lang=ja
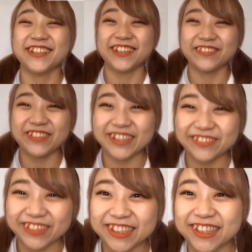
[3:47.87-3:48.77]
頑張り
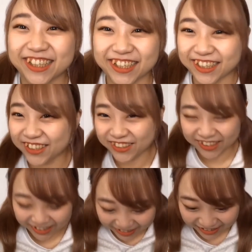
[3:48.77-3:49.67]
ました
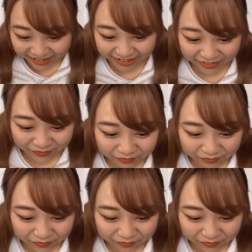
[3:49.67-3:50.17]
はい